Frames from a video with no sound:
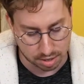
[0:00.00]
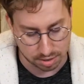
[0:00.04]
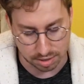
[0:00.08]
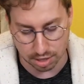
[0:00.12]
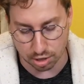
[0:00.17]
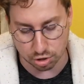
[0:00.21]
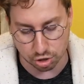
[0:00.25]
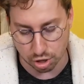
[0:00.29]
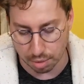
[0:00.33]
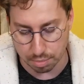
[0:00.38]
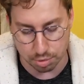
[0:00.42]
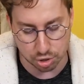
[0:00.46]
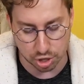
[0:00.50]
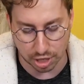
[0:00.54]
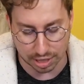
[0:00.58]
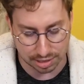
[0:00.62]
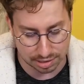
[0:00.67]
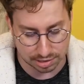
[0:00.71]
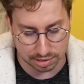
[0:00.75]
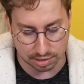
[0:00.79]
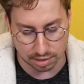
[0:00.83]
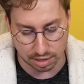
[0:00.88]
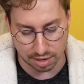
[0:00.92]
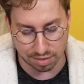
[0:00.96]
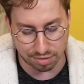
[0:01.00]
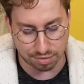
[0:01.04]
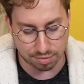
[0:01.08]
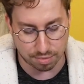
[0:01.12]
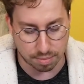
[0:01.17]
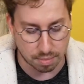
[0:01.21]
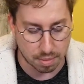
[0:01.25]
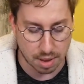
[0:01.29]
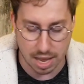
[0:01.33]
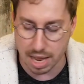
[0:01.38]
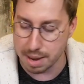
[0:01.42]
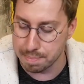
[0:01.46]
des objectifs
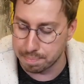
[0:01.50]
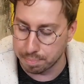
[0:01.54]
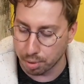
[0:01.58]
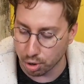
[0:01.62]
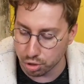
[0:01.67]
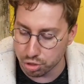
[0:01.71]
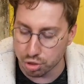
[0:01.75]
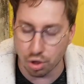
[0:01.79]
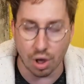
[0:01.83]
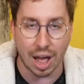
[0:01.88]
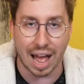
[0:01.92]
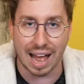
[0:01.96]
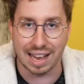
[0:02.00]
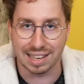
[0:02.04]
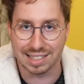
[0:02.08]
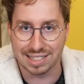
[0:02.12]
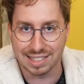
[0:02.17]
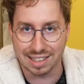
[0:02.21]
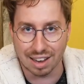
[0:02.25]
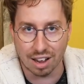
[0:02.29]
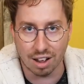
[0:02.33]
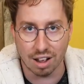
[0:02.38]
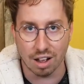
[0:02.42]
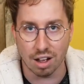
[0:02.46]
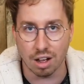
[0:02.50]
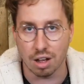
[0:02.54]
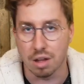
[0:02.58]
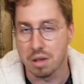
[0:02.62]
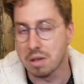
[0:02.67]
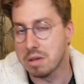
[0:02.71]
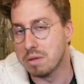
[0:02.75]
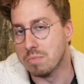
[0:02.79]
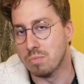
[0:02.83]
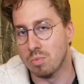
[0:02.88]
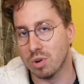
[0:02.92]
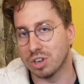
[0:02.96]
et pas de hasard.
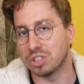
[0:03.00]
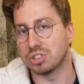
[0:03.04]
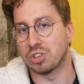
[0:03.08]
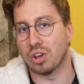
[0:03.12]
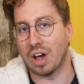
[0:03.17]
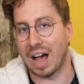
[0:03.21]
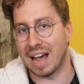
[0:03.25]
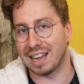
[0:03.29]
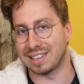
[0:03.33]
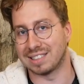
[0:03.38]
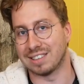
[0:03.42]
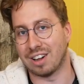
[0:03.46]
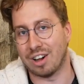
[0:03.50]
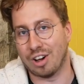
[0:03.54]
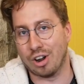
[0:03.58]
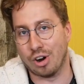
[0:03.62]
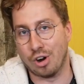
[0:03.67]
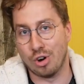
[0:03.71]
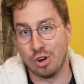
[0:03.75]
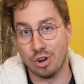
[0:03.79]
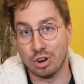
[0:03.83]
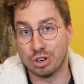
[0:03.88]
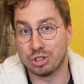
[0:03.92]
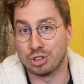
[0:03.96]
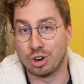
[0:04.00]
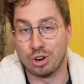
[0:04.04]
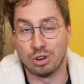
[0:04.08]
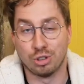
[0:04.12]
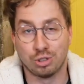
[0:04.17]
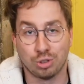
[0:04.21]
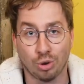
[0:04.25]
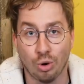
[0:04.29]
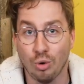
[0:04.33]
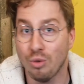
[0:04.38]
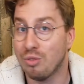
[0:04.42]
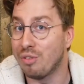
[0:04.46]
Moi, ce hasard-là, je le
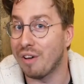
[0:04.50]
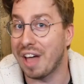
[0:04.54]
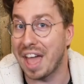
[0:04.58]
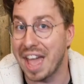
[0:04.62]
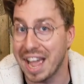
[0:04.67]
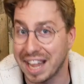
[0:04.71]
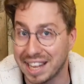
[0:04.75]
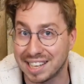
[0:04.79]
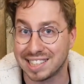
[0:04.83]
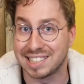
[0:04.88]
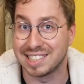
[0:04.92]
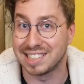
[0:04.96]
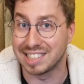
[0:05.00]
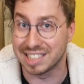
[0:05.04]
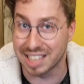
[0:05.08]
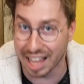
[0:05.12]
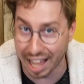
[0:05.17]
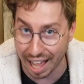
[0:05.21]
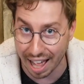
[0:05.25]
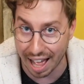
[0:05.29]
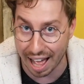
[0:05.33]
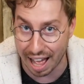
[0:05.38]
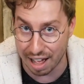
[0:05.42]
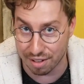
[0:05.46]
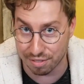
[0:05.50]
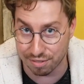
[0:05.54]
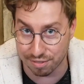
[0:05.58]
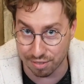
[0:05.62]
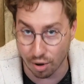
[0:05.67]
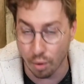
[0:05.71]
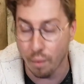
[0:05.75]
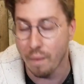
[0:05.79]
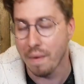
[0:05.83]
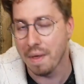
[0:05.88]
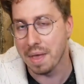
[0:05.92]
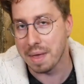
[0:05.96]
trouve excitant à
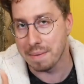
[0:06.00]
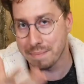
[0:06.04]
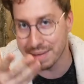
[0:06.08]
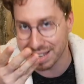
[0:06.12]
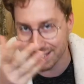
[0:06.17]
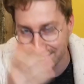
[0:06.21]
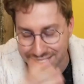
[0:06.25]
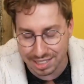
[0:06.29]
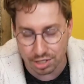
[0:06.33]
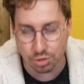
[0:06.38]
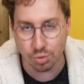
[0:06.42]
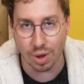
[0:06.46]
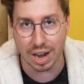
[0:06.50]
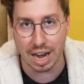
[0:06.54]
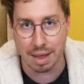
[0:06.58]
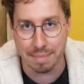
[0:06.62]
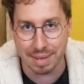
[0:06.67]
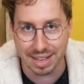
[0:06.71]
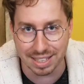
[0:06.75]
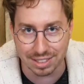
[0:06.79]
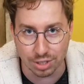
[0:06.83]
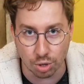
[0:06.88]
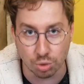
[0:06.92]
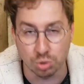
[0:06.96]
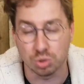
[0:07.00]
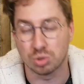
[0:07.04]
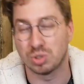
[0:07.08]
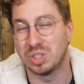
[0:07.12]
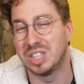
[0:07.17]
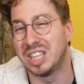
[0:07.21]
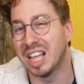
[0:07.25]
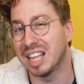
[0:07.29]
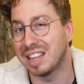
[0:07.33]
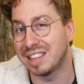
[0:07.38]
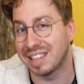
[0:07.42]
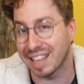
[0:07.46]
fond. Mais si toi, à la maison, tu
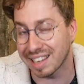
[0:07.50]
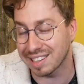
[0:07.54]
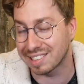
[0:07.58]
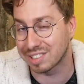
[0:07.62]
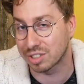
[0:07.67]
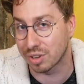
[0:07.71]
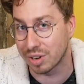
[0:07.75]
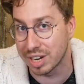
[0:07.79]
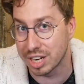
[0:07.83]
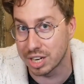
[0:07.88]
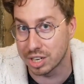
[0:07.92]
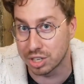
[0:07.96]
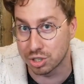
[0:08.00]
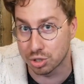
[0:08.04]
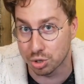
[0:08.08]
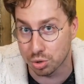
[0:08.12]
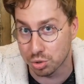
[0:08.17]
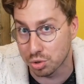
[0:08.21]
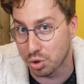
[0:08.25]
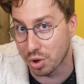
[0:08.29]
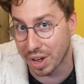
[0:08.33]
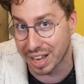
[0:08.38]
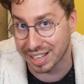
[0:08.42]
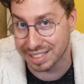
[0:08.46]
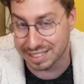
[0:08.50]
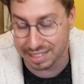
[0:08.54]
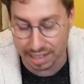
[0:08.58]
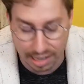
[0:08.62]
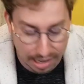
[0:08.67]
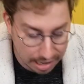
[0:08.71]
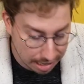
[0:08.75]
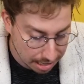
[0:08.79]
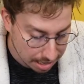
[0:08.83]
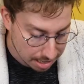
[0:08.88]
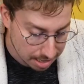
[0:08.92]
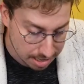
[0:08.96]
détestes les jeux de
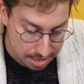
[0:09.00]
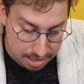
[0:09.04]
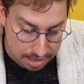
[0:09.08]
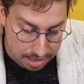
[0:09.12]
hasard,